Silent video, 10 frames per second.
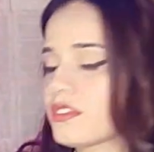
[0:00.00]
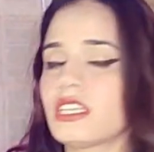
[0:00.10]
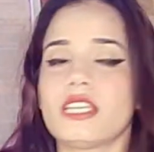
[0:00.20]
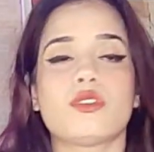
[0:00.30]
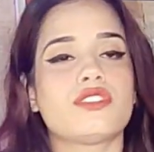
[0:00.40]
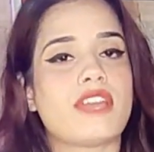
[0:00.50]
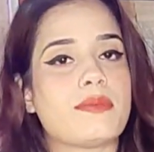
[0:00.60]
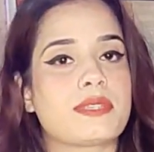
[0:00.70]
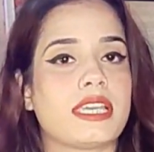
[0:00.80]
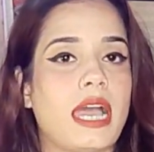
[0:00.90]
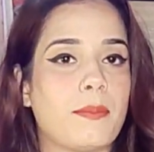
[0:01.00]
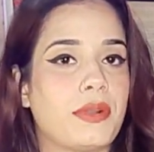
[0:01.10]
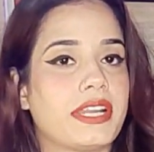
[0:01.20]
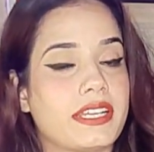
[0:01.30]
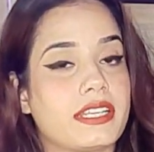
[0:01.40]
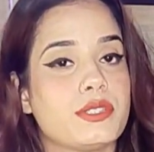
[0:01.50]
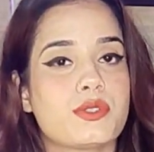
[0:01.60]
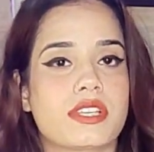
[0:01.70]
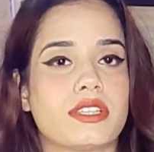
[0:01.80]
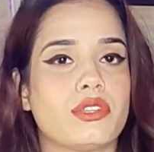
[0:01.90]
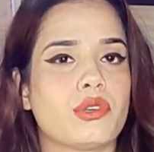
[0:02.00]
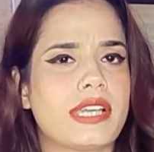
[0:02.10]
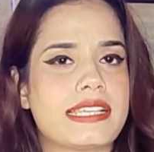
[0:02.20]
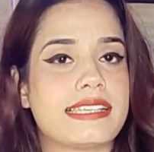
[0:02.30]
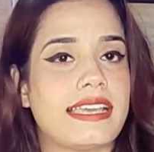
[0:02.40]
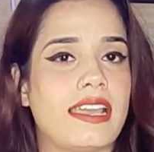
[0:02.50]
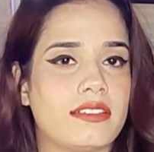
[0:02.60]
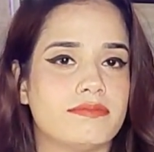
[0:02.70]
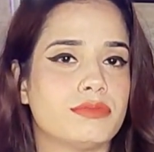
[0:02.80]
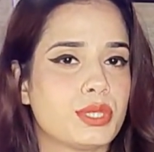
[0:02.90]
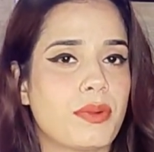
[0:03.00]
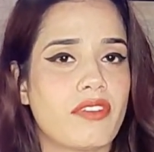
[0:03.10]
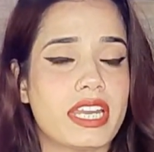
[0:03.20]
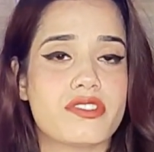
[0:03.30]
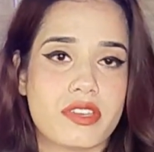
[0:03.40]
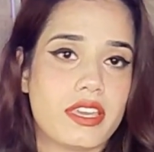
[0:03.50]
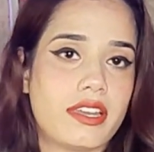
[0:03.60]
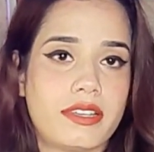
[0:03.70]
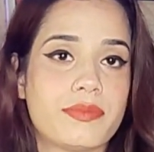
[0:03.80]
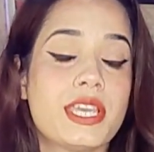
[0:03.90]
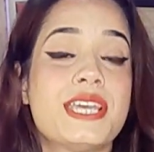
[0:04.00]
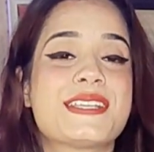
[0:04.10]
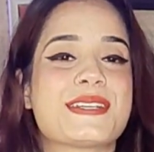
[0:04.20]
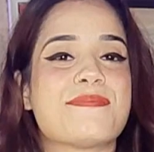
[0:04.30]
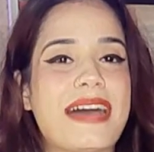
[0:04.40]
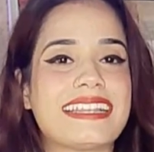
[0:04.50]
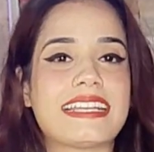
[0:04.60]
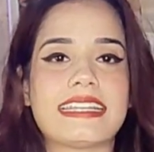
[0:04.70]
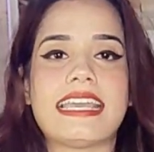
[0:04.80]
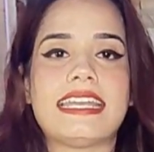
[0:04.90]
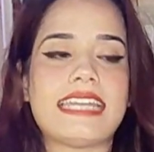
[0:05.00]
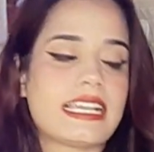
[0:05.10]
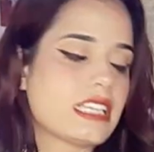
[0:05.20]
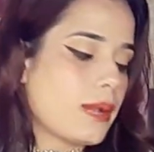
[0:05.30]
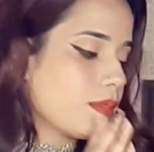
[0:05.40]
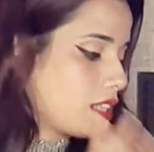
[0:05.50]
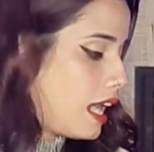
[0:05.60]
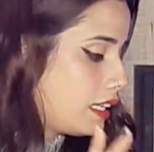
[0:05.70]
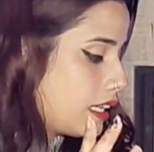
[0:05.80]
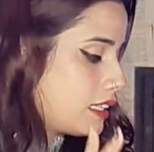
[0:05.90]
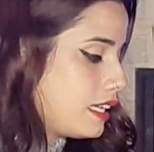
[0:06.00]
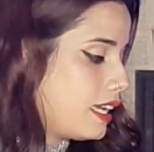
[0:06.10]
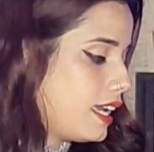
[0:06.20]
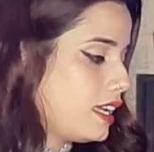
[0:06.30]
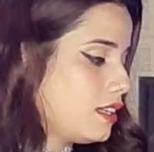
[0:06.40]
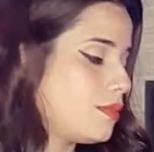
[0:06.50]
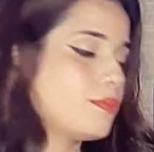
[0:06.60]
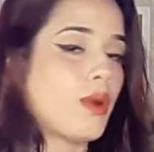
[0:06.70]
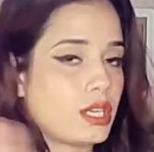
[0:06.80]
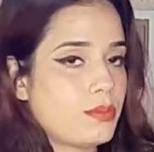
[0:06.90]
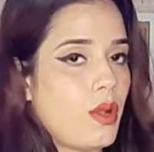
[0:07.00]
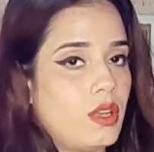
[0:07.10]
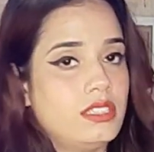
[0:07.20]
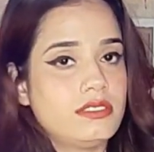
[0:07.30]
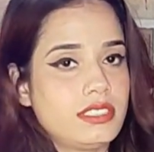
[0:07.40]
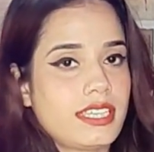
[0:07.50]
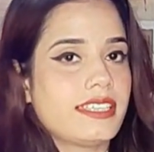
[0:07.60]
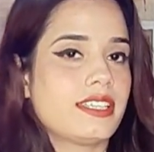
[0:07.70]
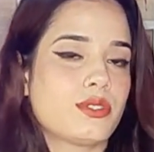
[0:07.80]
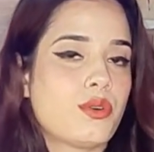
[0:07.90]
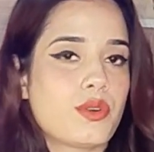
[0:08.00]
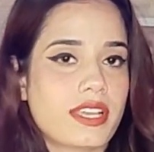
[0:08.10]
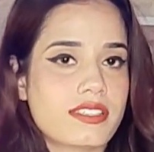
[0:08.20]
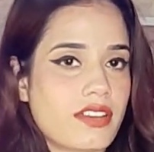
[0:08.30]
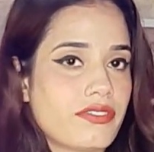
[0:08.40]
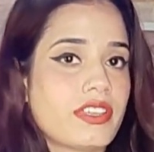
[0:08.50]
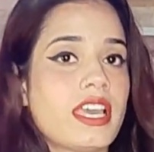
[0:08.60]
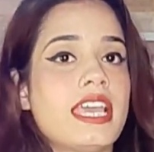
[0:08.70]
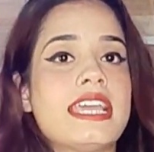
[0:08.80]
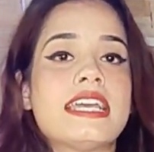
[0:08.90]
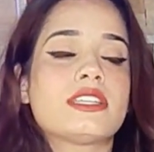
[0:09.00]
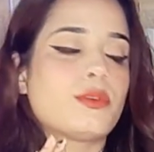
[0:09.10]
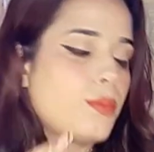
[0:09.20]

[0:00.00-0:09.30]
कि गुड वाइब्स के आप प्रोडक्ट अगर यूज़ करते हैं तो कैसे हैं मुझे मंगवाने चाहिए या नहीं सो so, बात करते हैं नेक्स्ट अब स्टार्ट करते हैं बॉटम हॉल ठीक है ये तो हो गया स्टफ़ तो